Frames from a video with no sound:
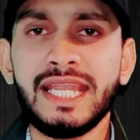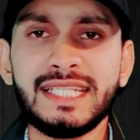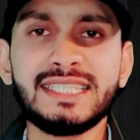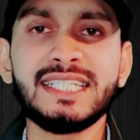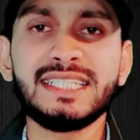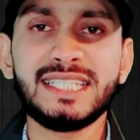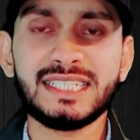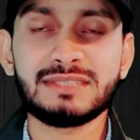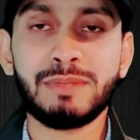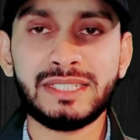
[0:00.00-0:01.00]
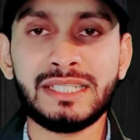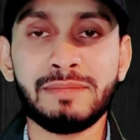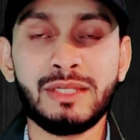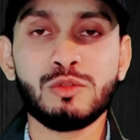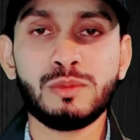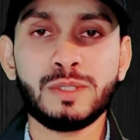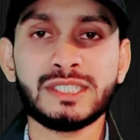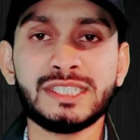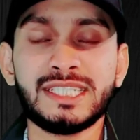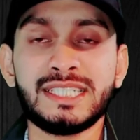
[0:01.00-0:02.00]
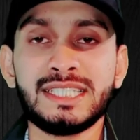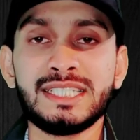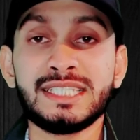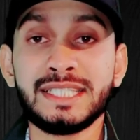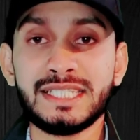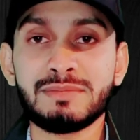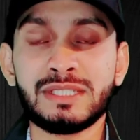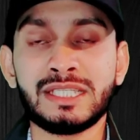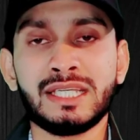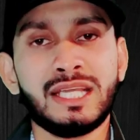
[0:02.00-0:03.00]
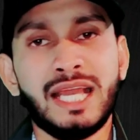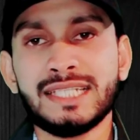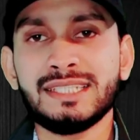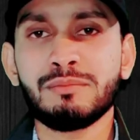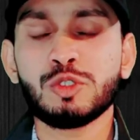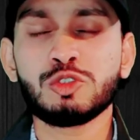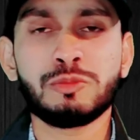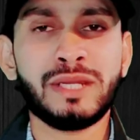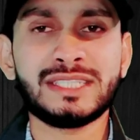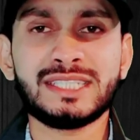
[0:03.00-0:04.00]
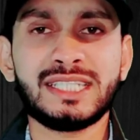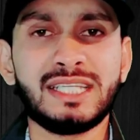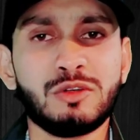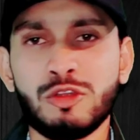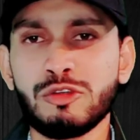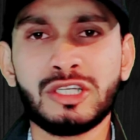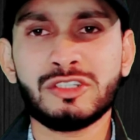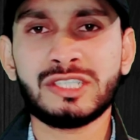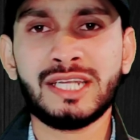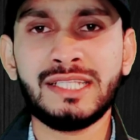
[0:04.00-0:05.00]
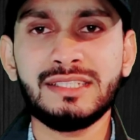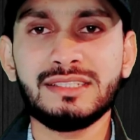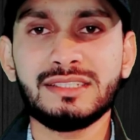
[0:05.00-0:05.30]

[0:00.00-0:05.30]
এই তিন দেশ বাদে মানে উপমহাদেশের এই তিনটি দেশ বাদে আচ্ছা মধ্যপ্রাচ্যে কি অলৌকিকতা নাই